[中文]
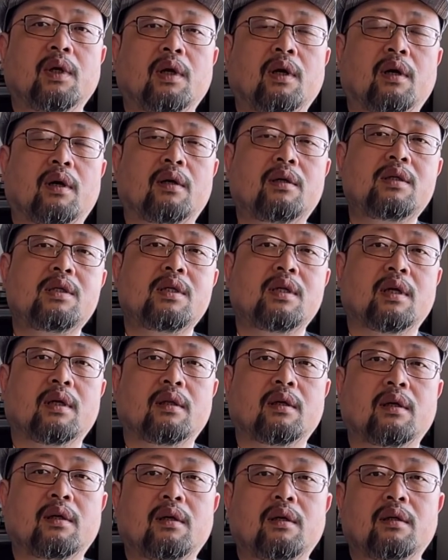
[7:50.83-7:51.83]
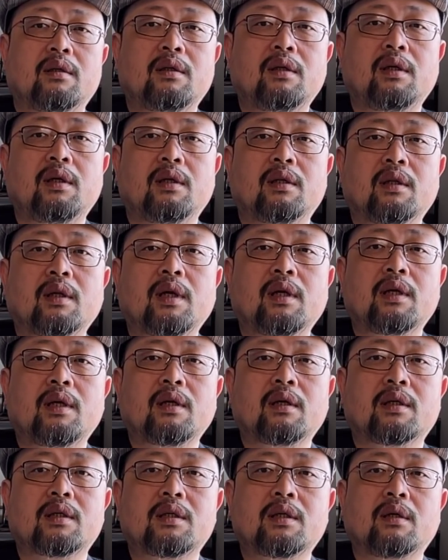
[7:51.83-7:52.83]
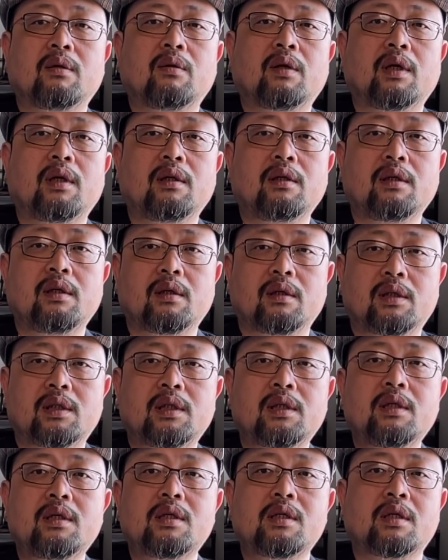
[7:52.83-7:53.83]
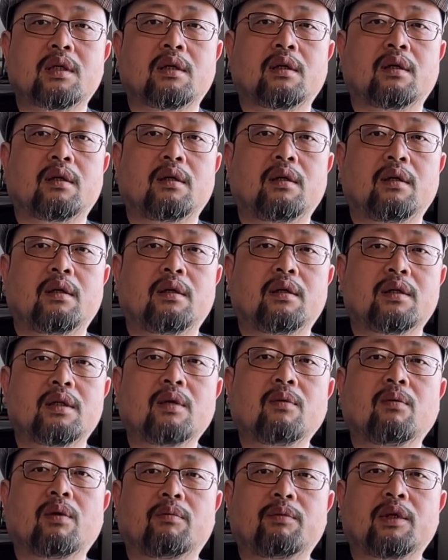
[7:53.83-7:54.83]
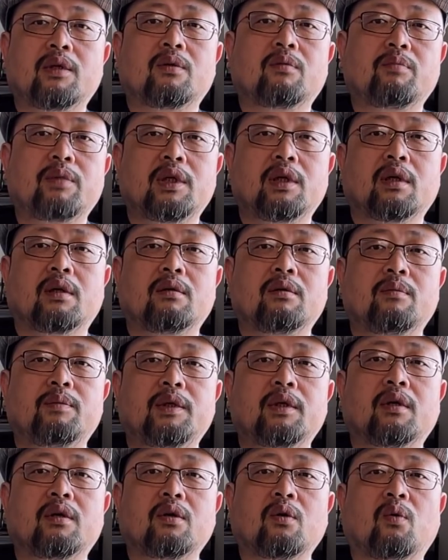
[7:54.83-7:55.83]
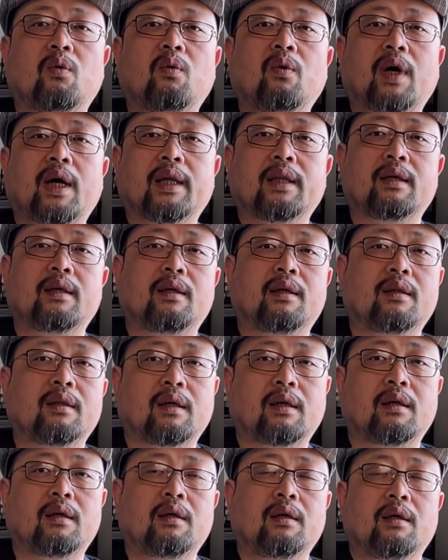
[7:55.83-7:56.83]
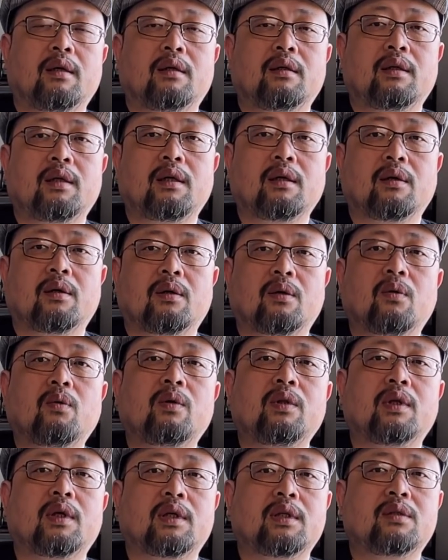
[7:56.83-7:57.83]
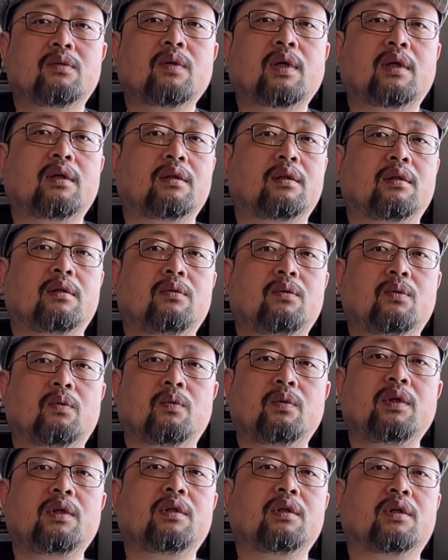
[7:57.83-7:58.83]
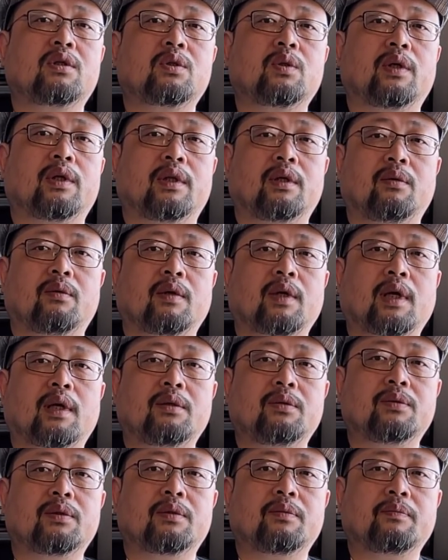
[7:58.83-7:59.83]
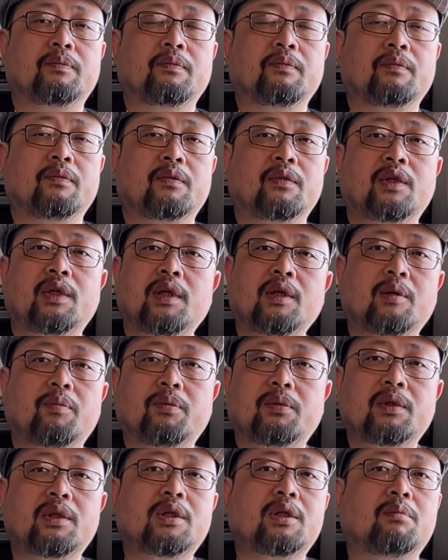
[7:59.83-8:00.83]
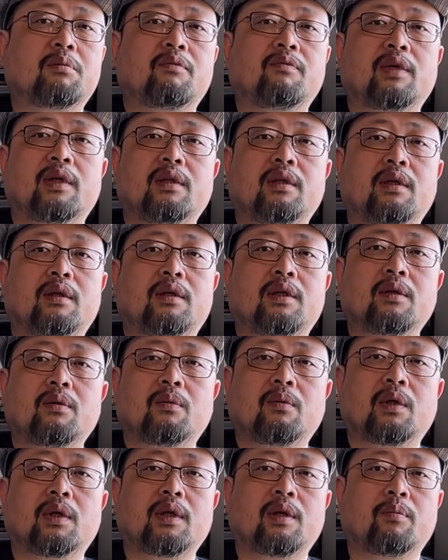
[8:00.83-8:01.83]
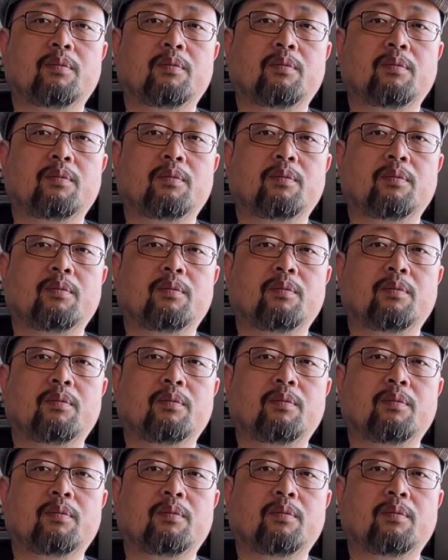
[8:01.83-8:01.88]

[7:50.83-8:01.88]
而且呢，你在这个社会里，你其实像我们这种比较比较油滑的人呢，那个混的算是得如鱼得水那种感觉。这个不是什么问题，这我也